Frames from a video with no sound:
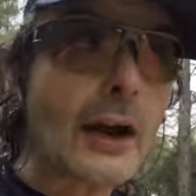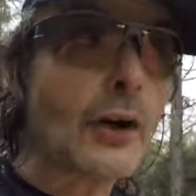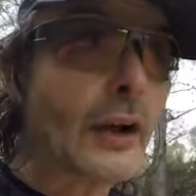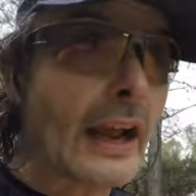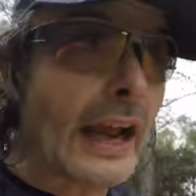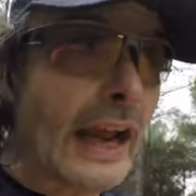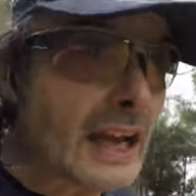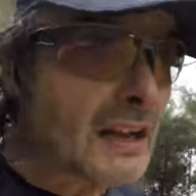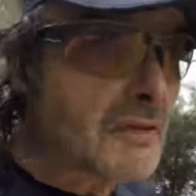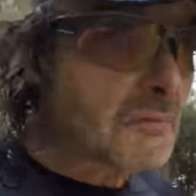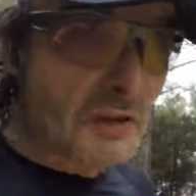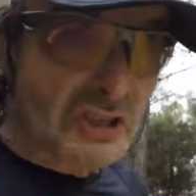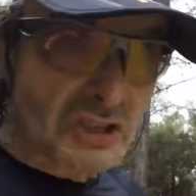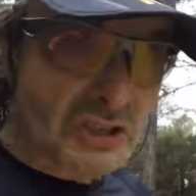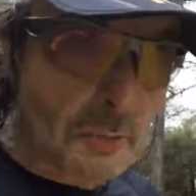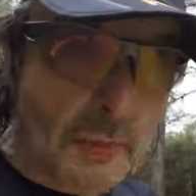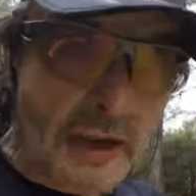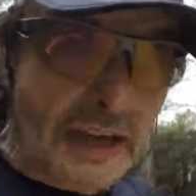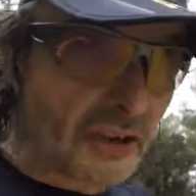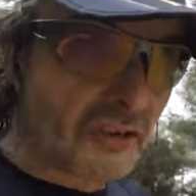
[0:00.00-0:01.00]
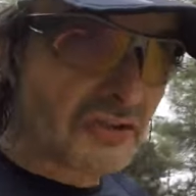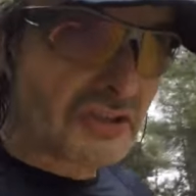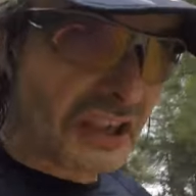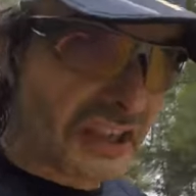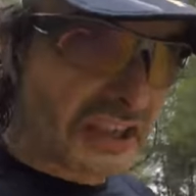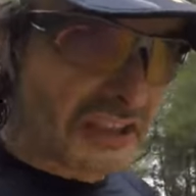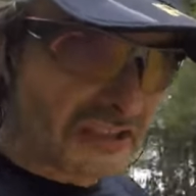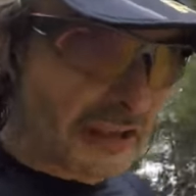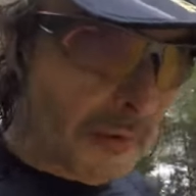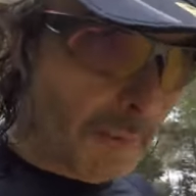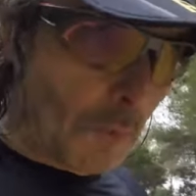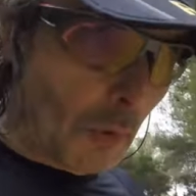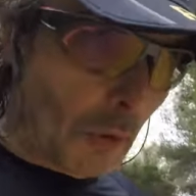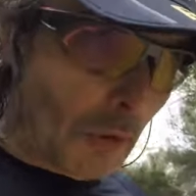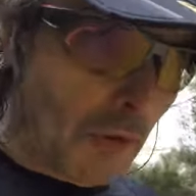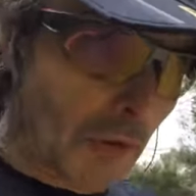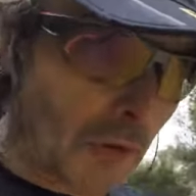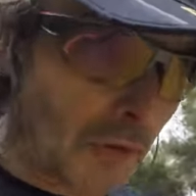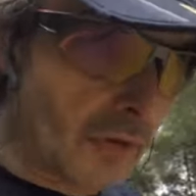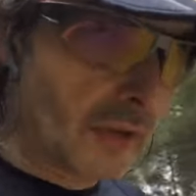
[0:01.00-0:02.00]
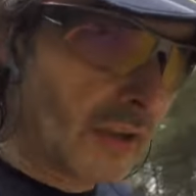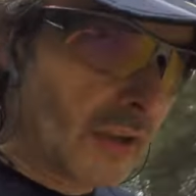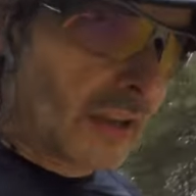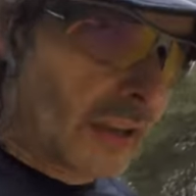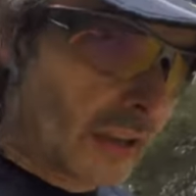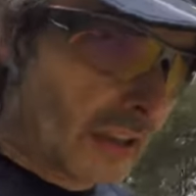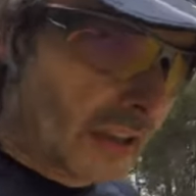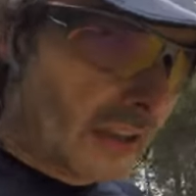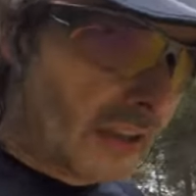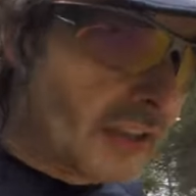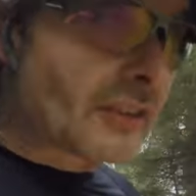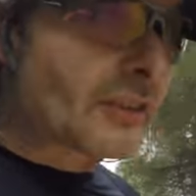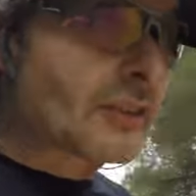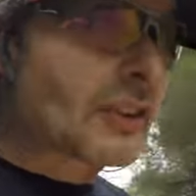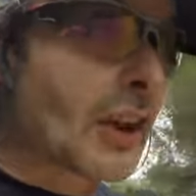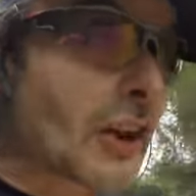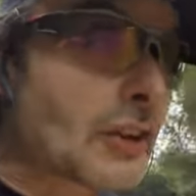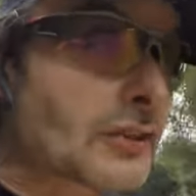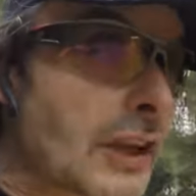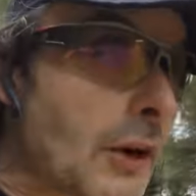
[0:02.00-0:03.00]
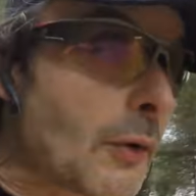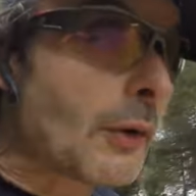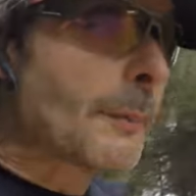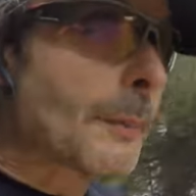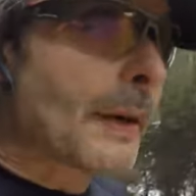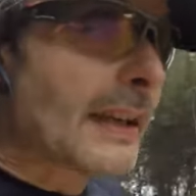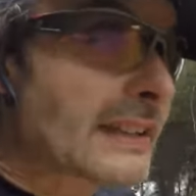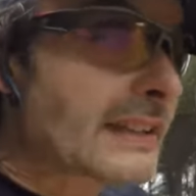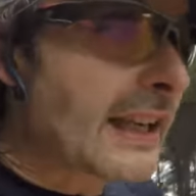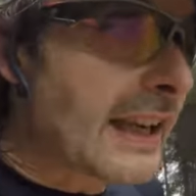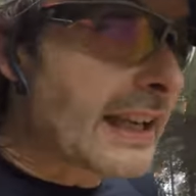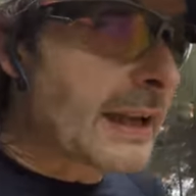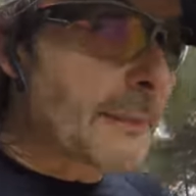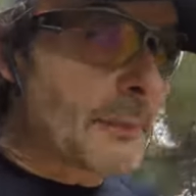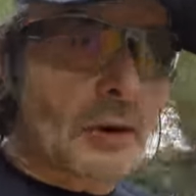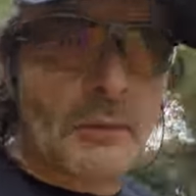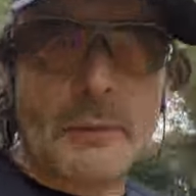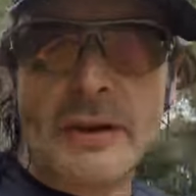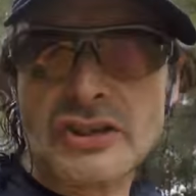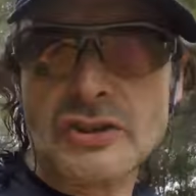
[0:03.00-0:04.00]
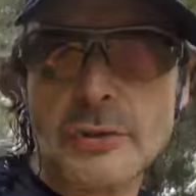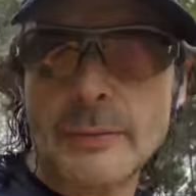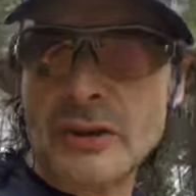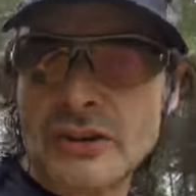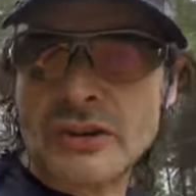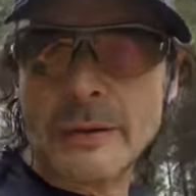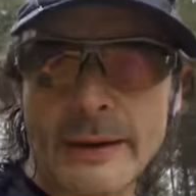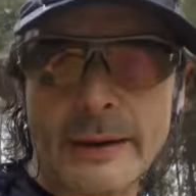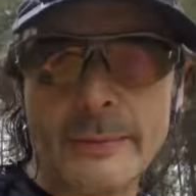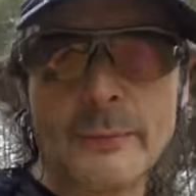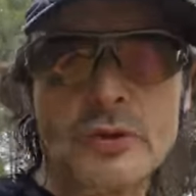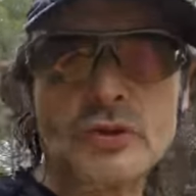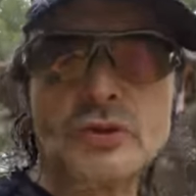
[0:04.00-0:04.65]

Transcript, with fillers: hora, más o menos, ¿eh? Tampoco... No lo tengo en pantalla, pero más o menos llevaremos